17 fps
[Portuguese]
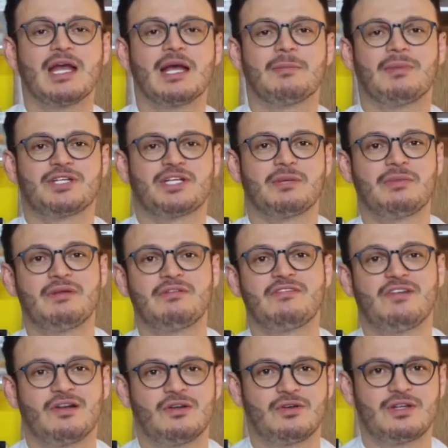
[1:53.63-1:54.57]
mas também
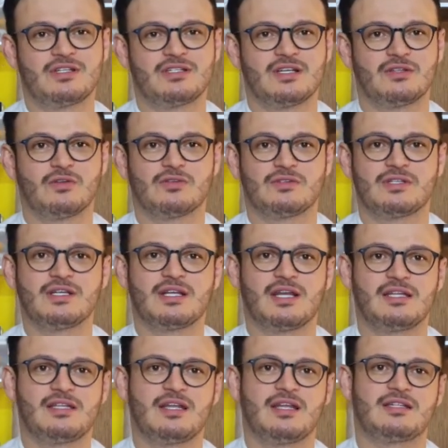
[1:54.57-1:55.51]
valorizando outros
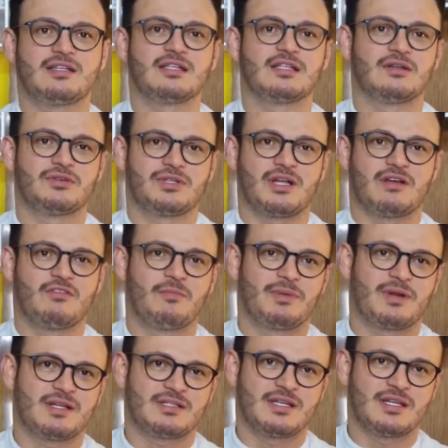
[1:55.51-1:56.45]
ingredientes que não estavam
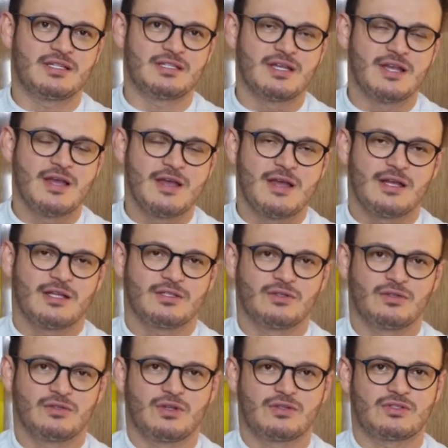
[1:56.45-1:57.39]
presentes
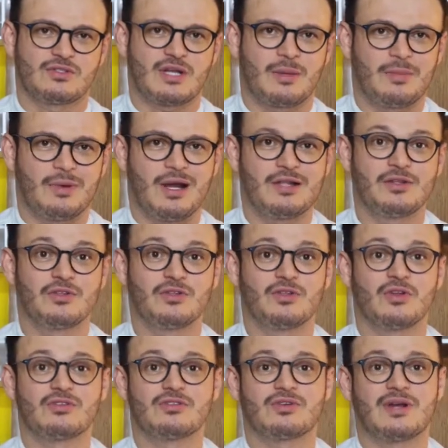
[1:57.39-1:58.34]
no nosso trabalho e no
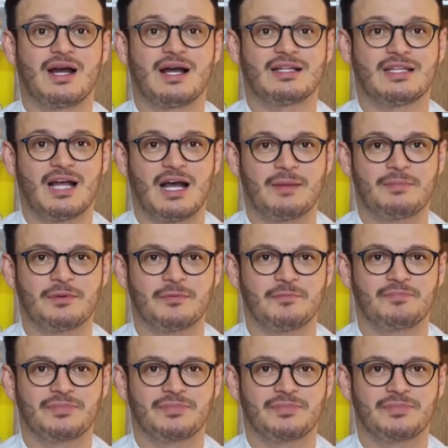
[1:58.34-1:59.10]
nosso cardápio.